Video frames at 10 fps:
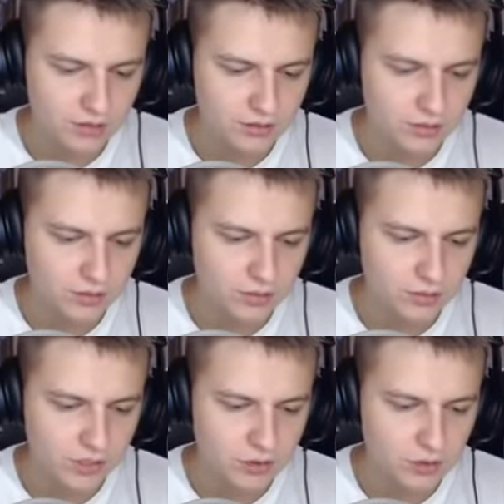
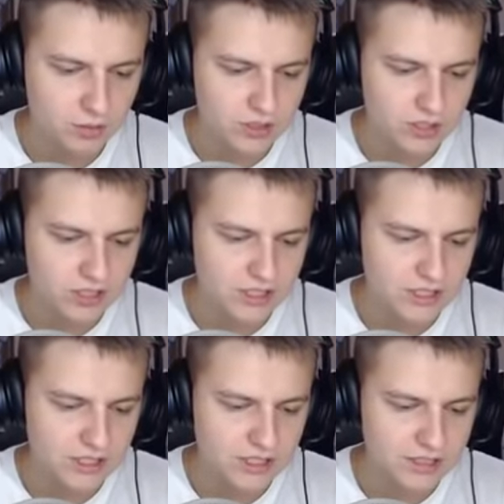Меня вот, тут вот, просто вот, сейчас вот,
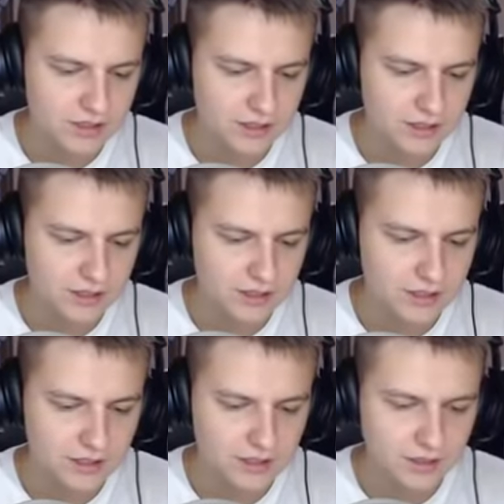загасит вот. этот.
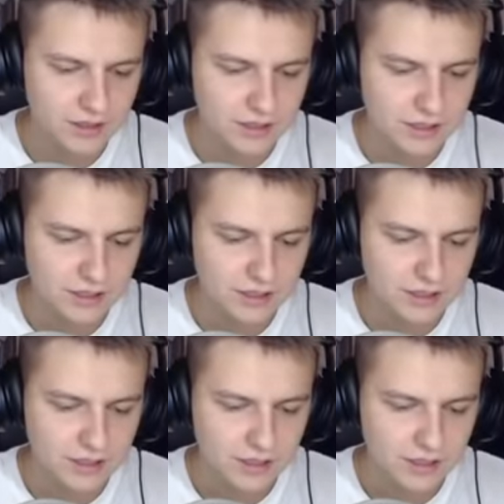Не, не загасит.